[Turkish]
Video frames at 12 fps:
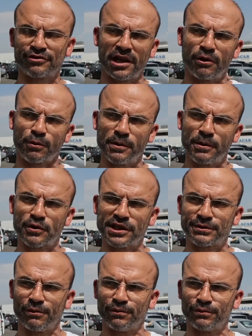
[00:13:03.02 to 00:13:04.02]
en son Avrupa
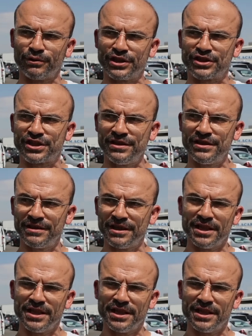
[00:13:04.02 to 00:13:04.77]
ülkesi olduğu için